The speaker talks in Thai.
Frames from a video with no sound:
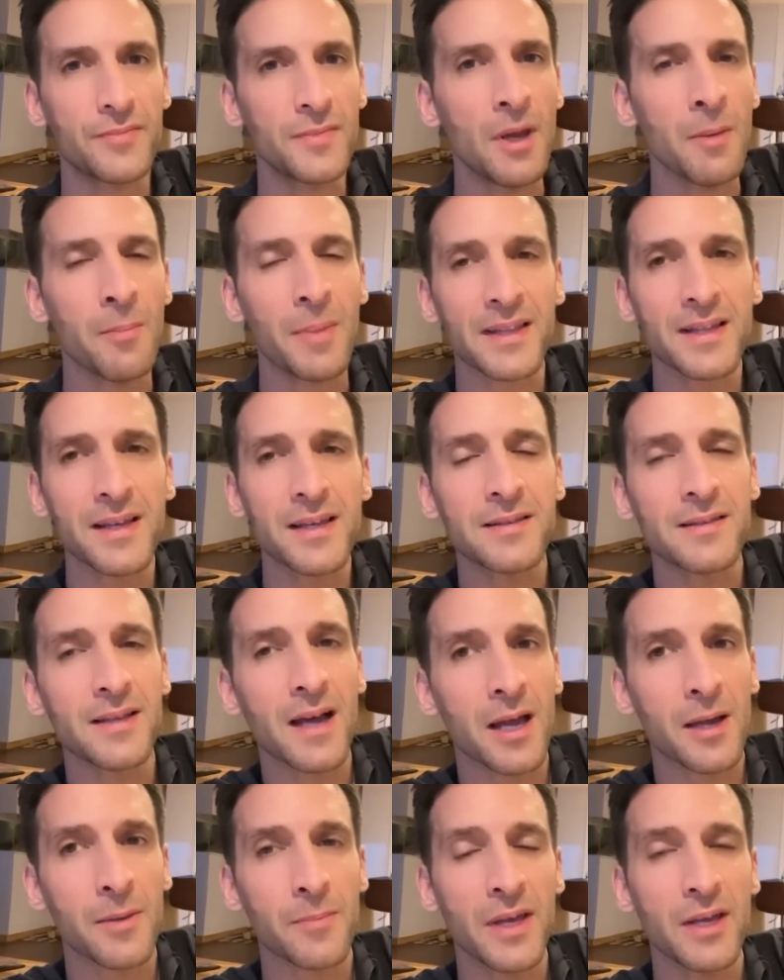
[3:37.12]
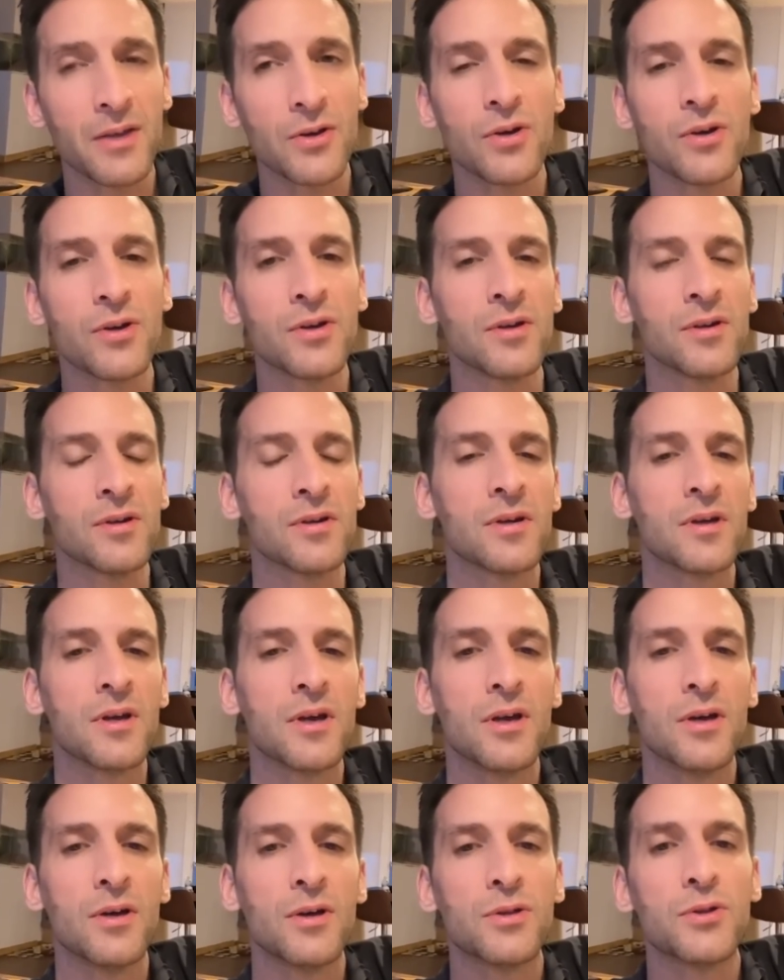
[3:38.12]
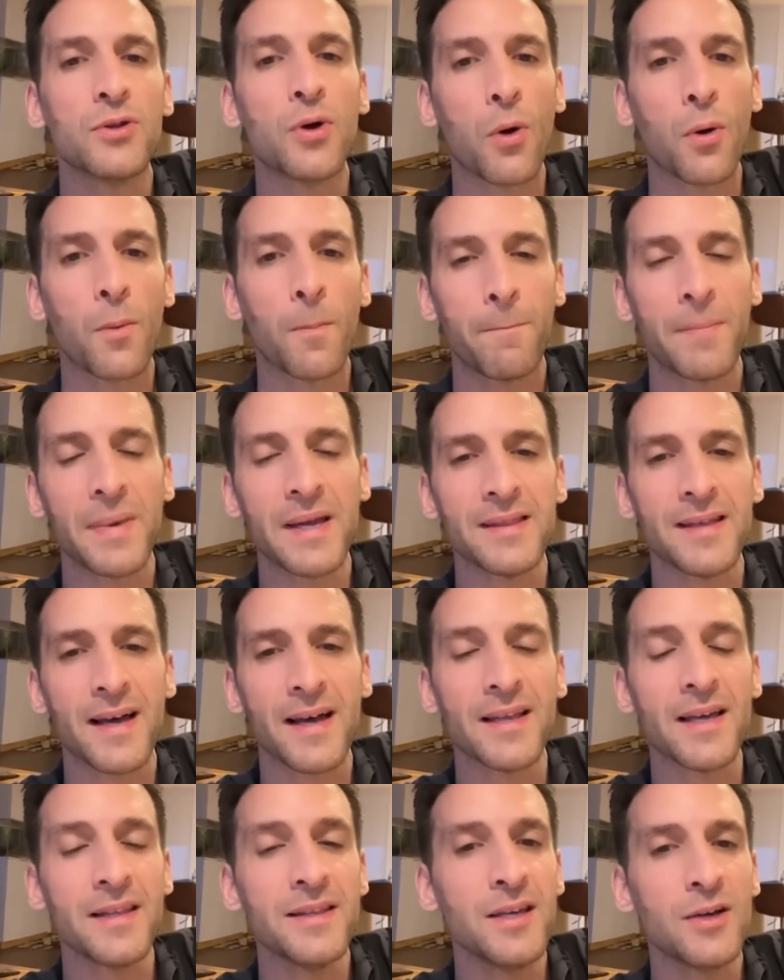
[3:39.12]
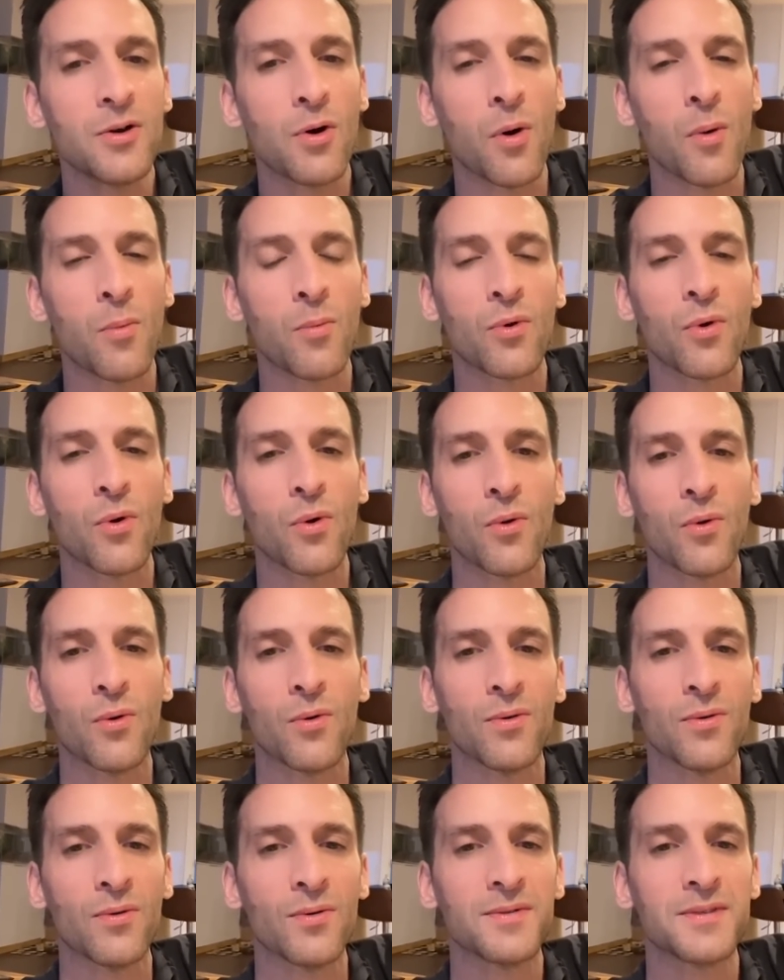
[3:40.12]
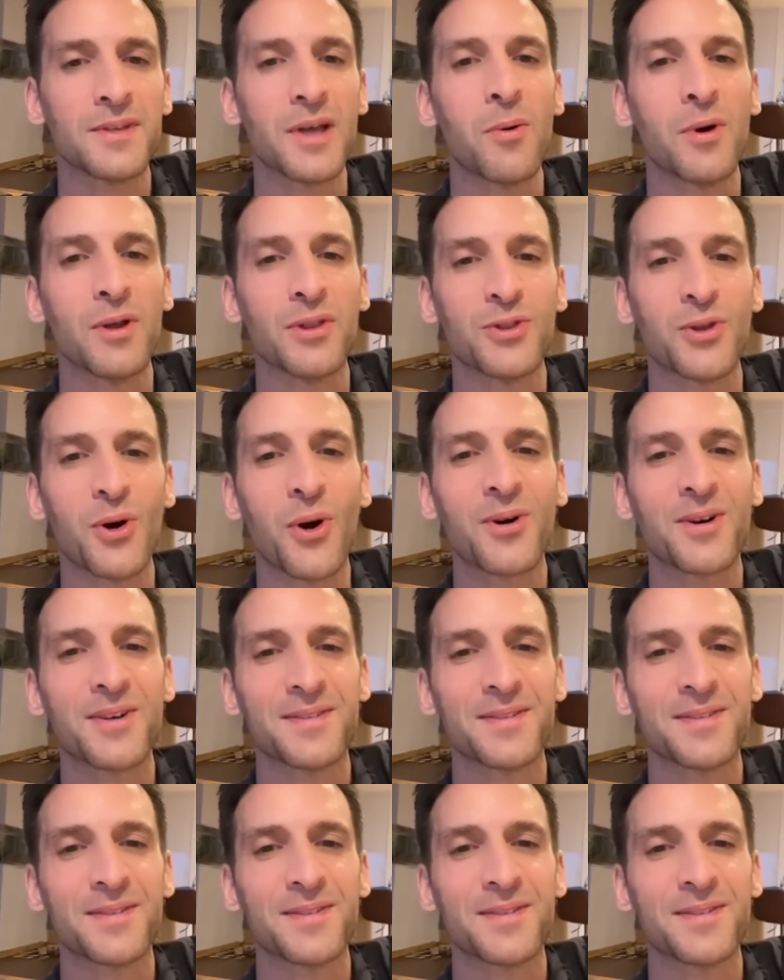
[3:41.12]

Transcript: ประเทศไทยไม่เคยตกเป็นอาณานิคมของตะวันตก